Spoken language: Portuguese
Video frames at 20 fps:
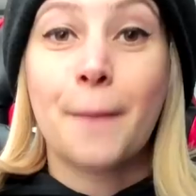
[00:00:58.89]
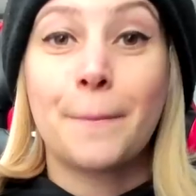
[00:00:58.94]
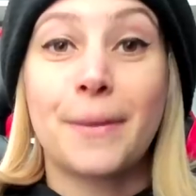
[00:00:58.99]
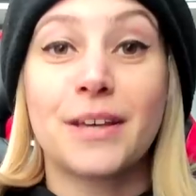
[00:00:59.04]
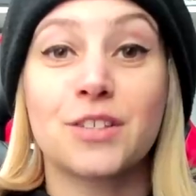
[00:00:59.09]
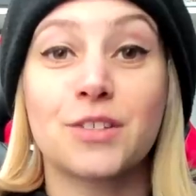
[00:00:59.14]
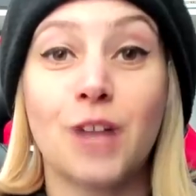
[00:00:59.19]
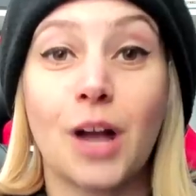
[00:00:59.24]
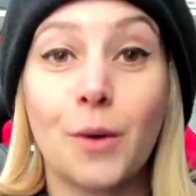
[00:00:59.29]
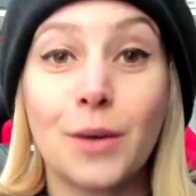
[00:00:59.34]

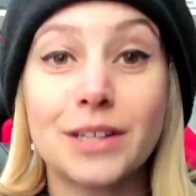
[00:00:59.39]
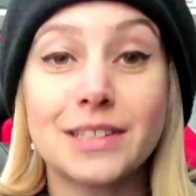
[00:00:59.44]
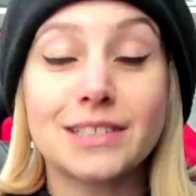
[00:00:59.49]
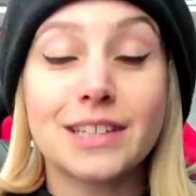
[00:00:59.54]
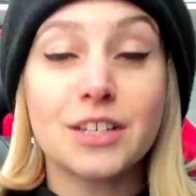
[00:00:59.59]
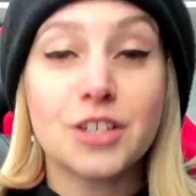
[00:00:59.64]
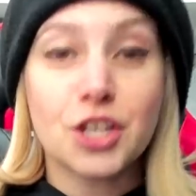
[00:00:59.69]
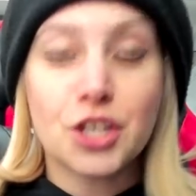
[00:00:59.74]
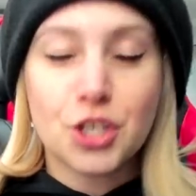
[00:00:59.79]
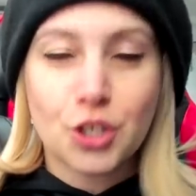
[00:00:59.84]
Pessoal, antes
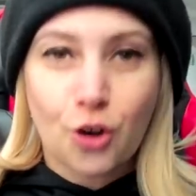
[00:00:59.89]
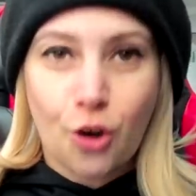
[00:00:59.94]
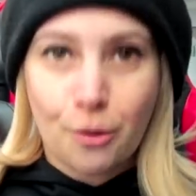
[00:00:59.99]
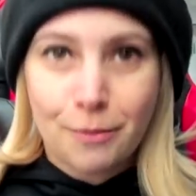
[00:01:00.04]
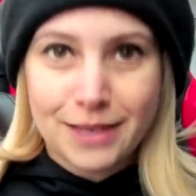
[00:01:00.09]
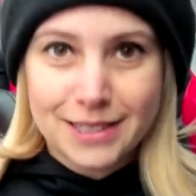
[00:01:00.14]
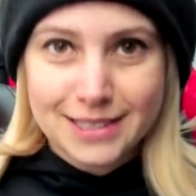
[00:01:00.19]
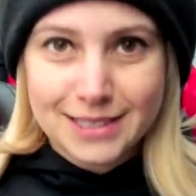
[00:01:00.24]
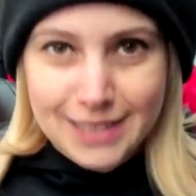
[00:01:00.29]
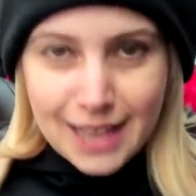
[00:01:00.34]
da gente
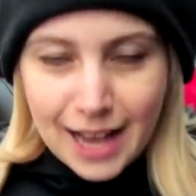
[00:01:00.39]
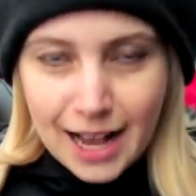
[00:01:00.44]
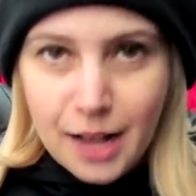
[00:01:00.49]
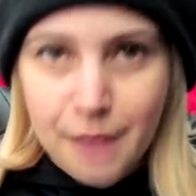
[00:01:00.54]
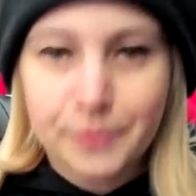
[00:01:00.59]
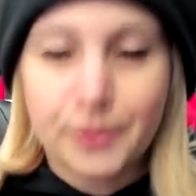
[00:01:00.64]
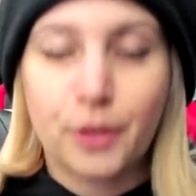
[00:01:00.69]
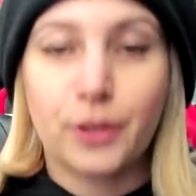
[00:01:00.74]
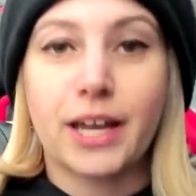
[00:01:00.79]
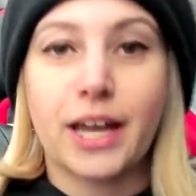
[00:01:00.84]

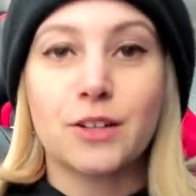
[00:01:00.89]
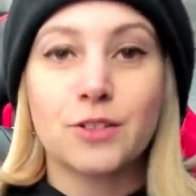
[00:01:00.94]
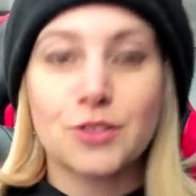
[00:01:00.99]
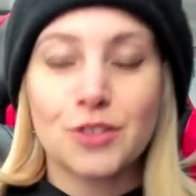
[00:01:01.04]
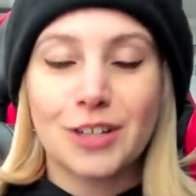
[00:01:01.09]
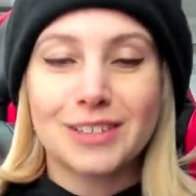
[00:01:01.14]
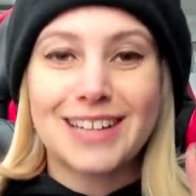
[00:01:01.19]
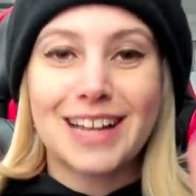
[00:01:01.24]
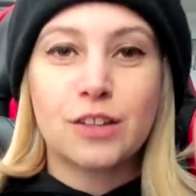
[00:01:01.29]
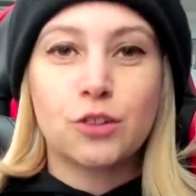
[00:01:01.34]
começar, eu quero
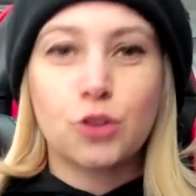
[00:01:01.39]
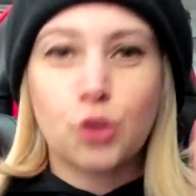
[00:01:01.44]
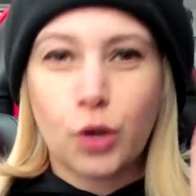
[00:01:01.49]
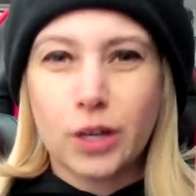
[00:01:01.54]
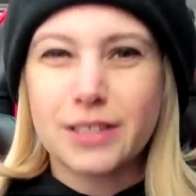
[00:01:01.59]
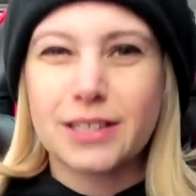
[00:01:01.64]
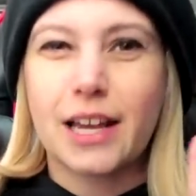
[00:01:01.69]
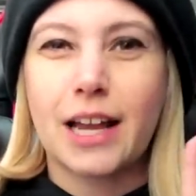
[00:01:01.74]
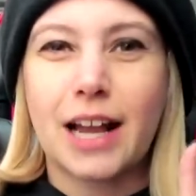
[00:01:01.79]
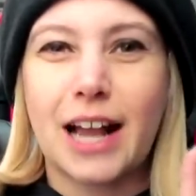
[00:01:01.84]
só dar
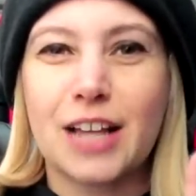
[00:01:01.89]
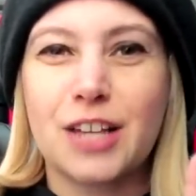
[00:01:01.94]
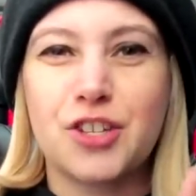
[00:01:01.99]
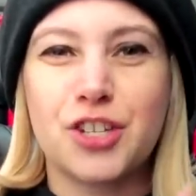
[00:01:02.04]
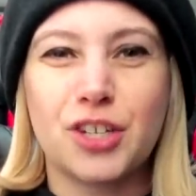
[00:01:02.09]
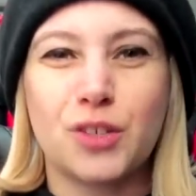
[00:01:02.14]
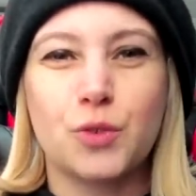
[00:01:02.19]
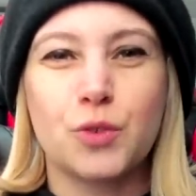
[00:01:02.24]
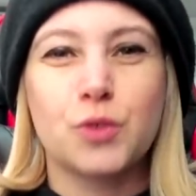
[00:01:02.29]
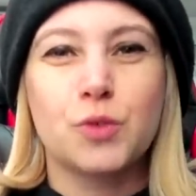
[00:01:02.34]
dois
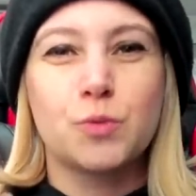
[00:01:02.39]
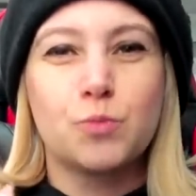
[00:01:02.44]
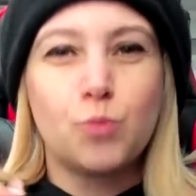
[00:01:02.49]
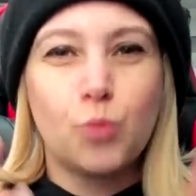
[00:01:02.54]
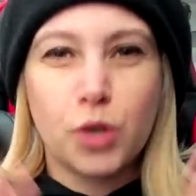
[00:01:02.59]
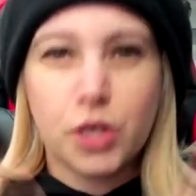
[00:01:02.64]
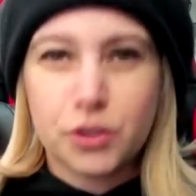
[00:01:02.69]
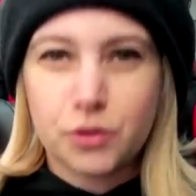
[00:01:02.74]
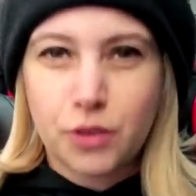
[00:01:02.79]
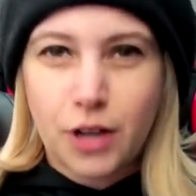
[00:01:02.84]
recadinhos
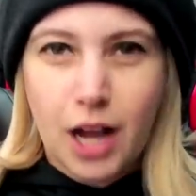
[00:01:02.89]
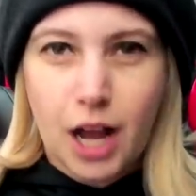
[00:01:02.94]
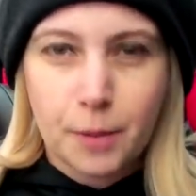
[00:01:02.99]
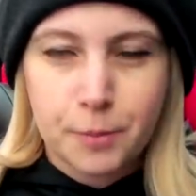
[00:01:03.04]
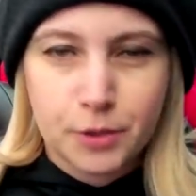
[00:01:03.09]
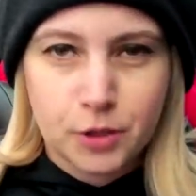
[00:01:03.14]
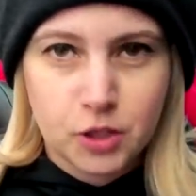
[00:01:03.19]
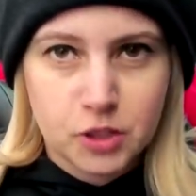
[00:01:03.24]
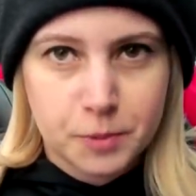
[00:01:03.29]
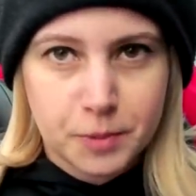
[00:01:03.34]
muito
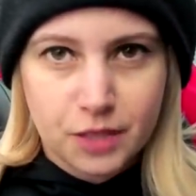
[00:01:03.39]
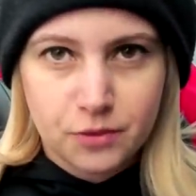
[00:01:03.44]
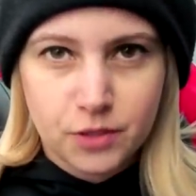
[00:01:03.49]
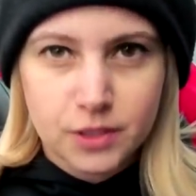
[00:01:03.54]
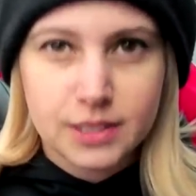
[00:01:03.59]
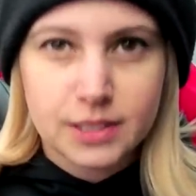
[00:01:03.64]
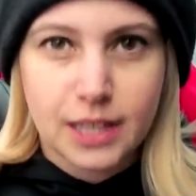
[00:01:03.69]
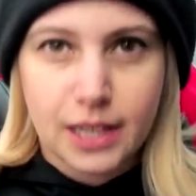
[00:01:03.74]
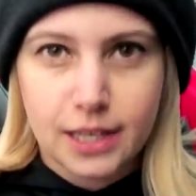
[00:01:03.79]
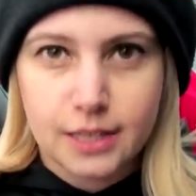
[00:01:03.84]
rápidos para
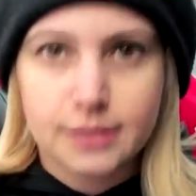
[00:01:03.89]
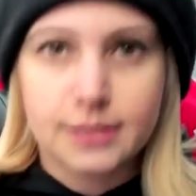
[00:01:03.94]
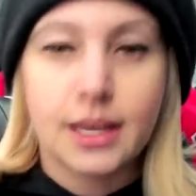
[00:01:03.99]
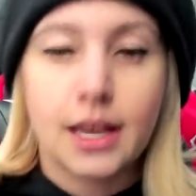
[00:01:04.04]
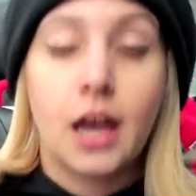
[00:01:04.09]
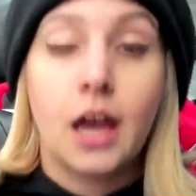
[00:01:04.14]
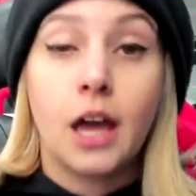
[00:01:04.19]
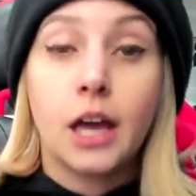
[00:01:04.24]
vocês.